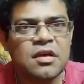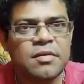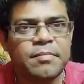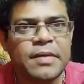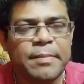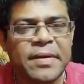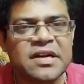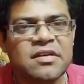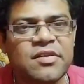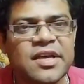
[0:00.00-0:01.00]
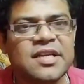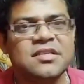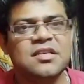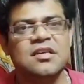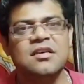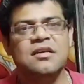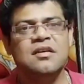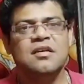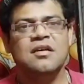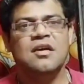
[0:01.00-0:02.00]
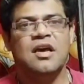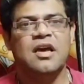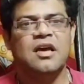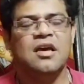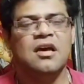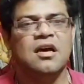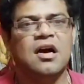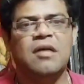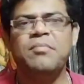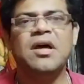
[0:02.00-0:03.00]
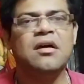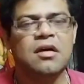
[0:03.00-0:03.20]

ব্যাপারটা হয়ে গেছে কি আমরা